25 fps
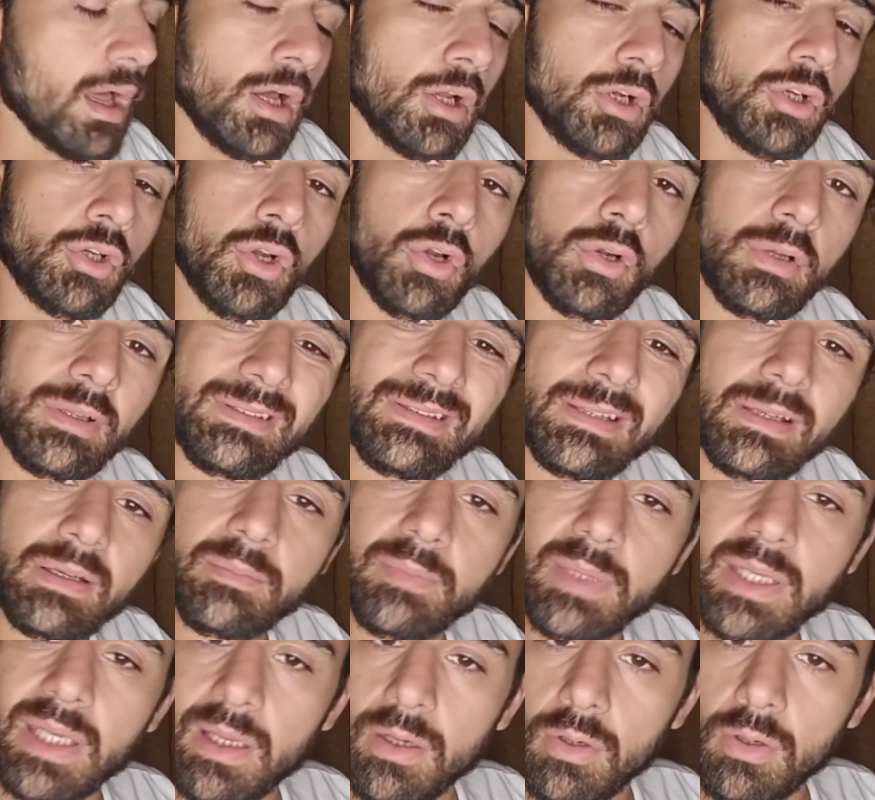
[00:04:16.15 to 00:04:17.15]
non in
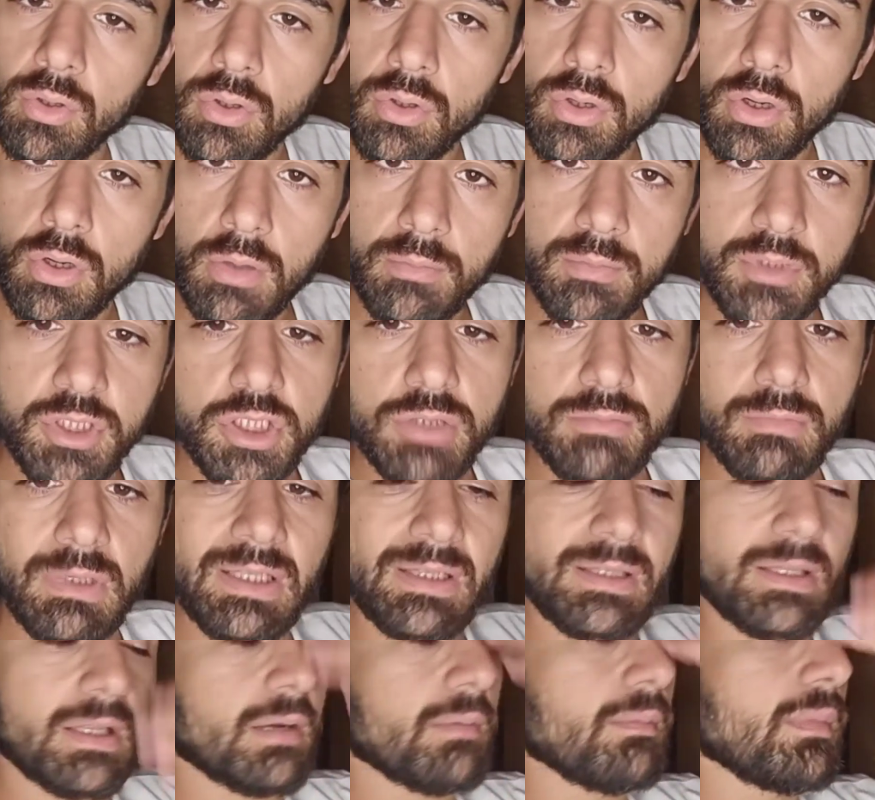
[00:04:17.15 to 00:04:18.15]
termini economici, ma in
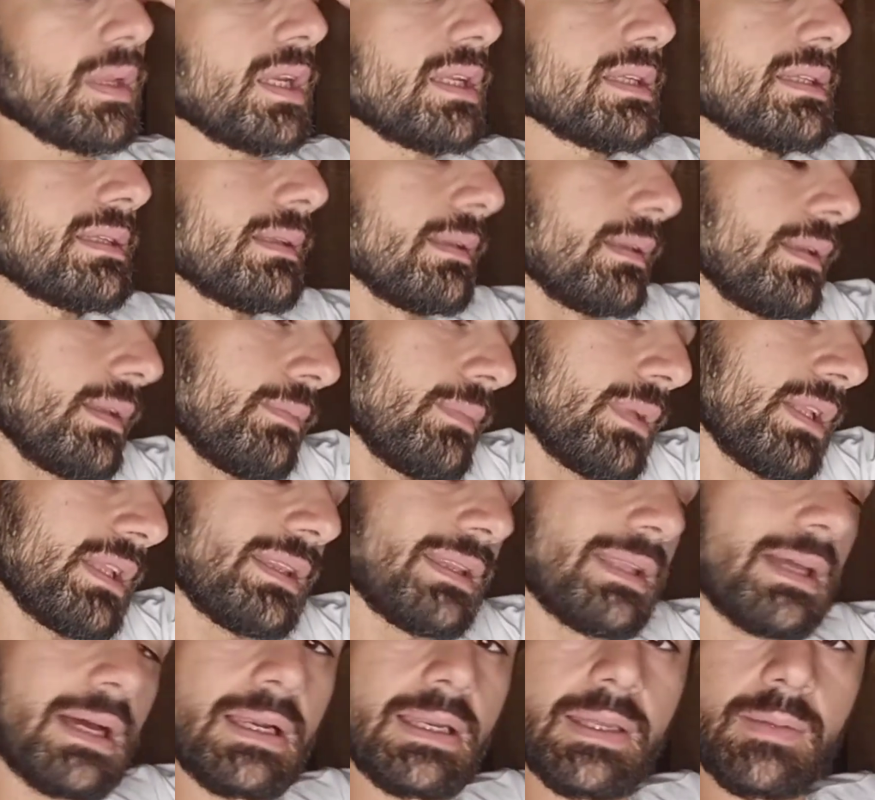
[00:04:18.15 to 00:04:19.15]
termini
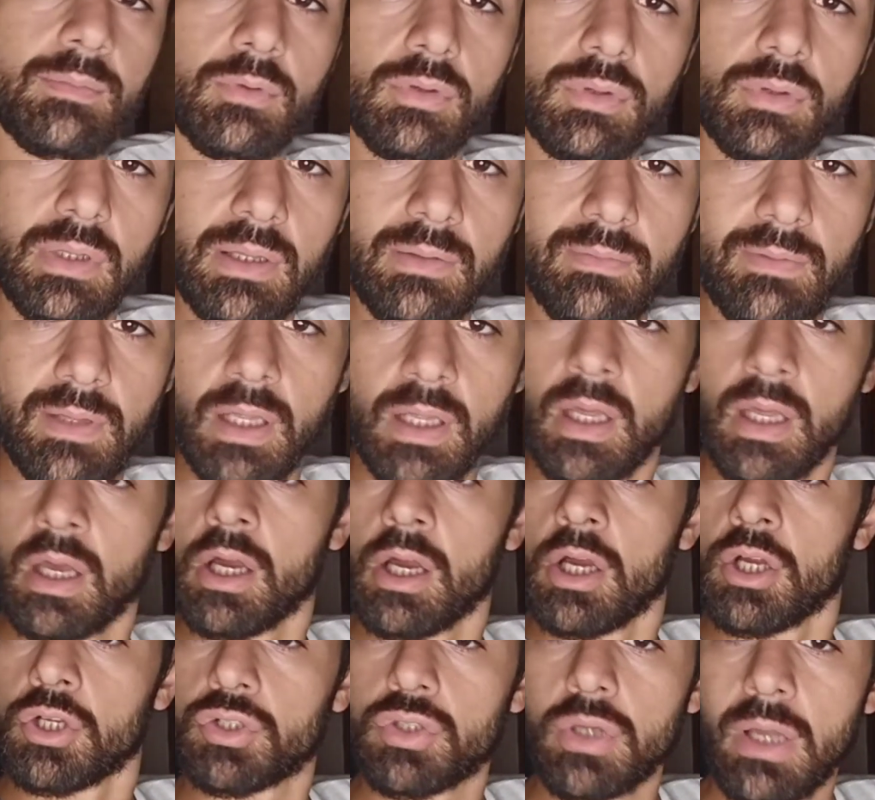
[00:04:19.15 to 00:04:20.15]
sentimentali e emotivi
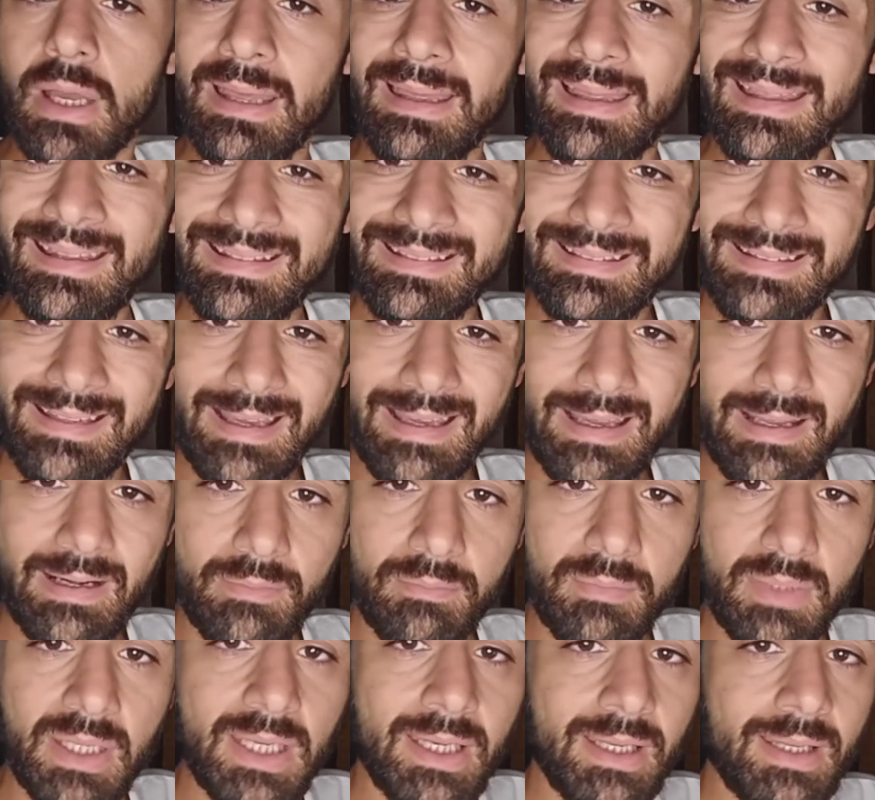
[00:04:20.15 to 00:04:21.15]
cioè in
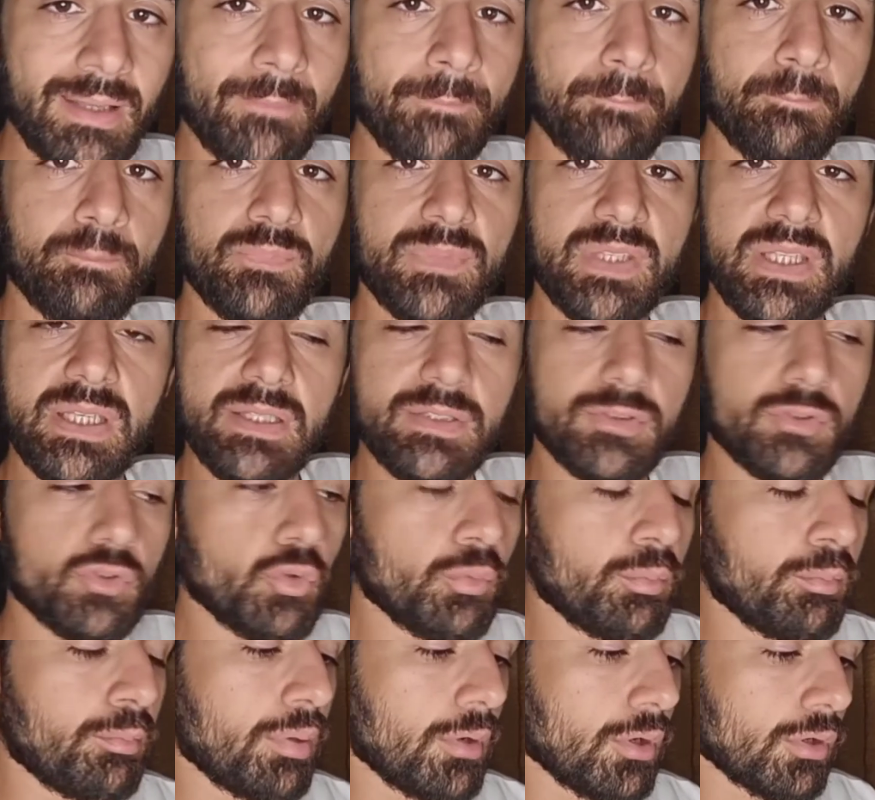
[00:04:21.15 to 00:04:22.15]
termini di
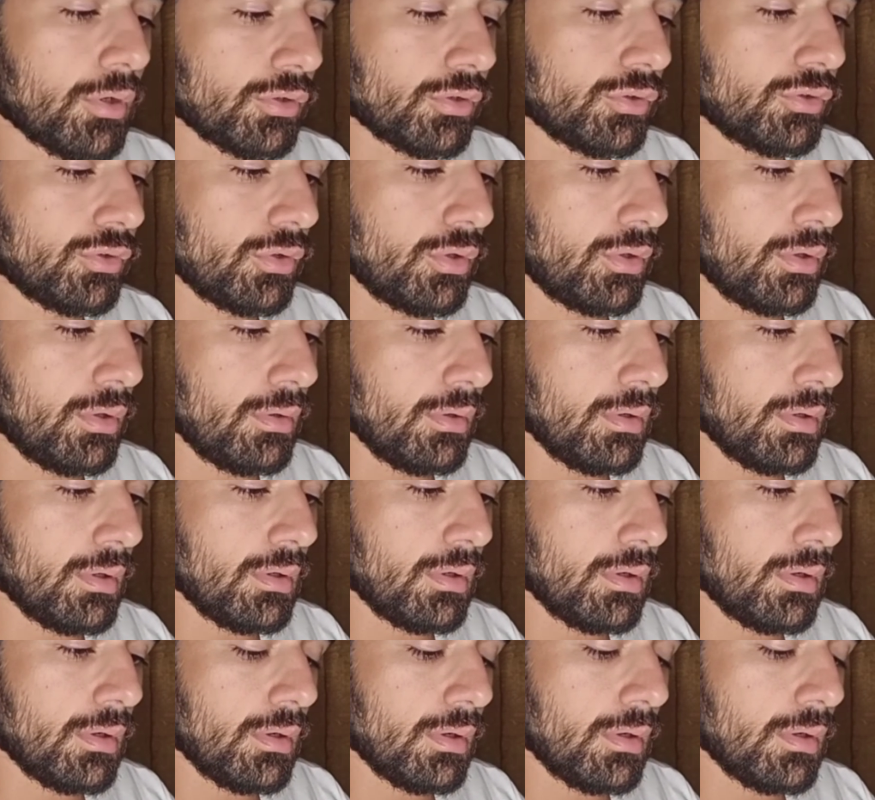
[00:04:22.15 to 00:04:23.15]

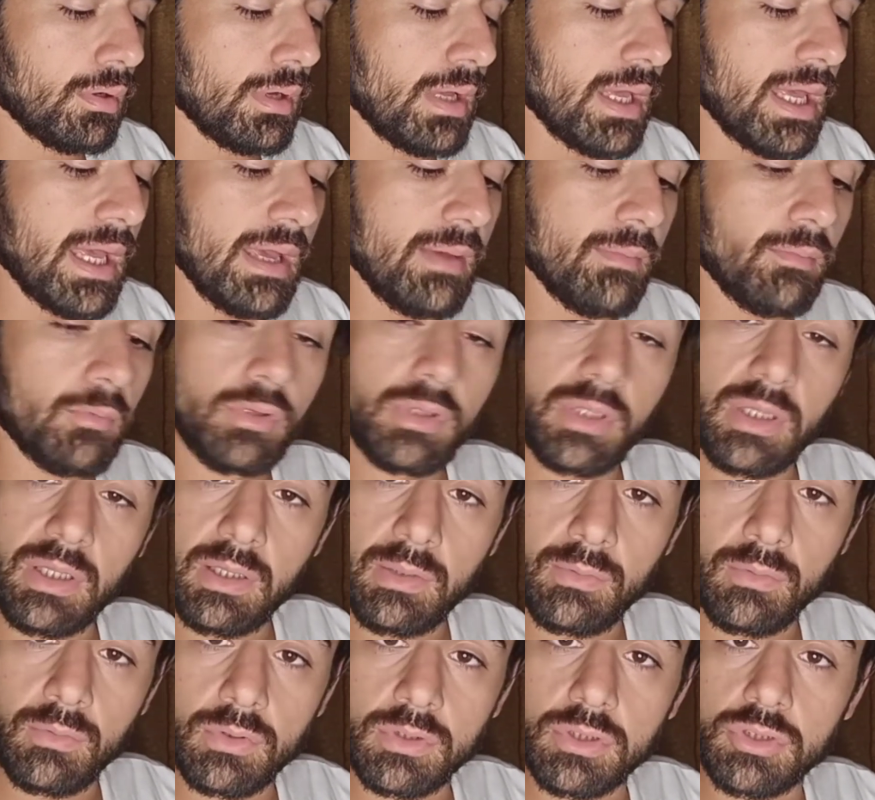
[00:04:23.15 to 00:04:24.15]
supporto eh,
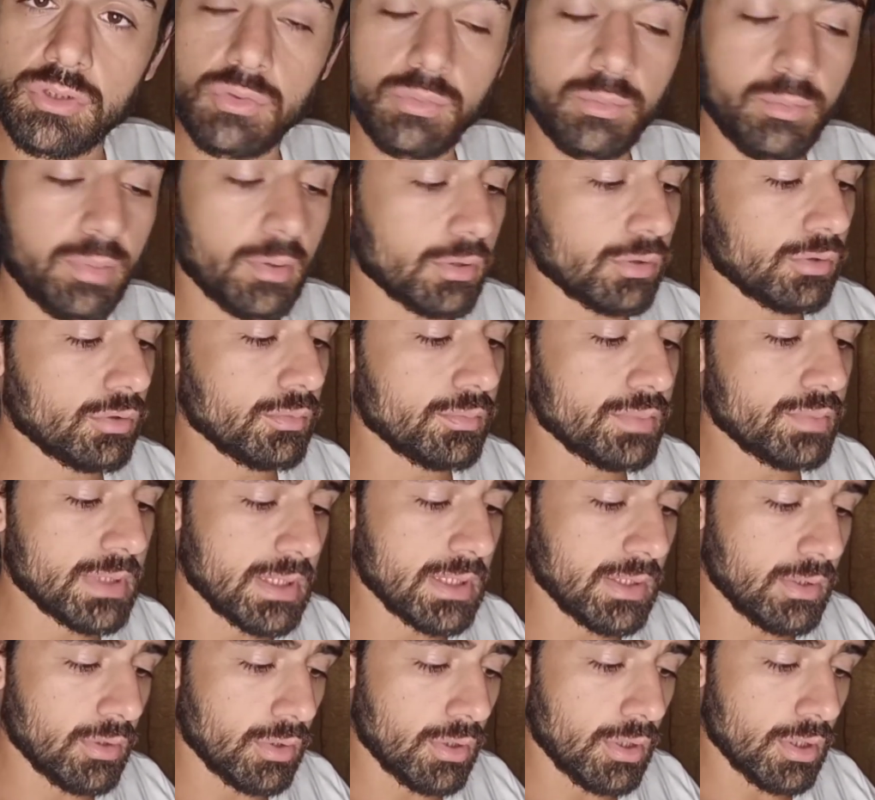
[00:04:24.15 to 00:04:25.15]
emotivo, di supporto
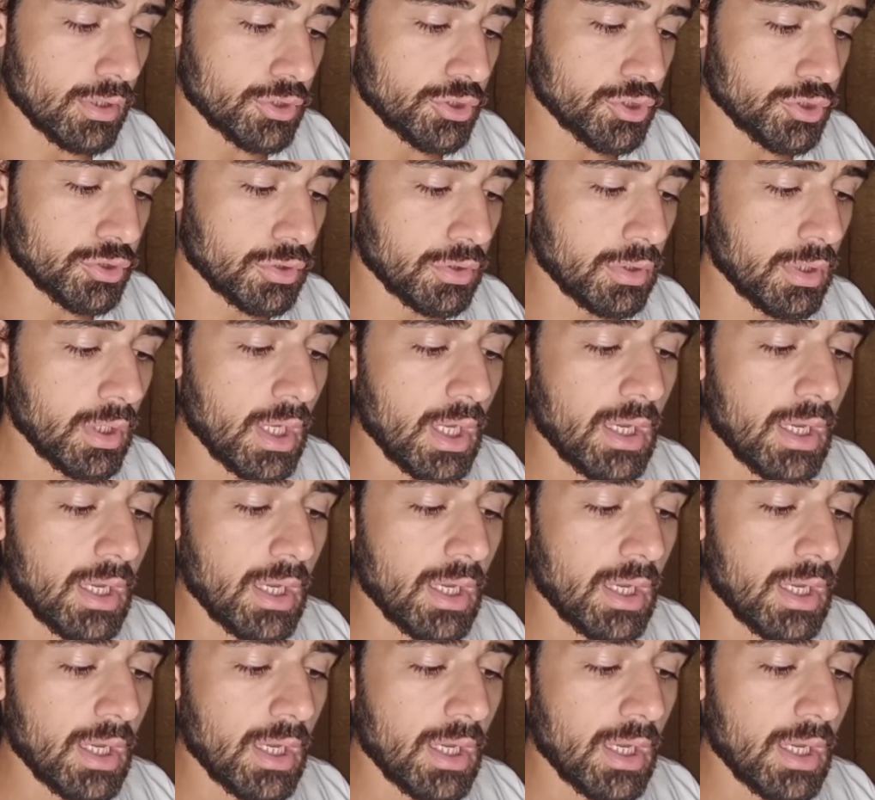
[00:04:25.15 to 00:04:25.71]
psicologico,